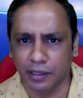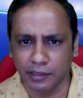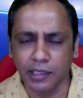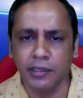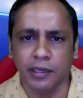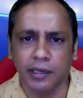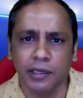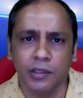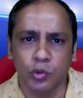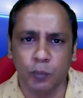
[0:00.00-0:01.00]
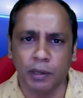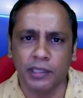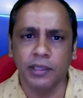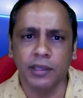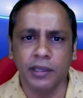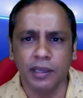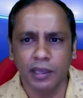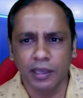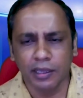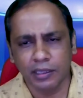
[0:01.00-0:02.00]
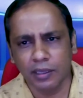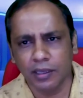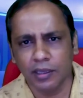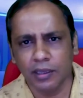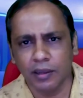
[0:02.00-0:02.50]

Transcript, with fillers: अध्ययन करें तो पाते हैं कि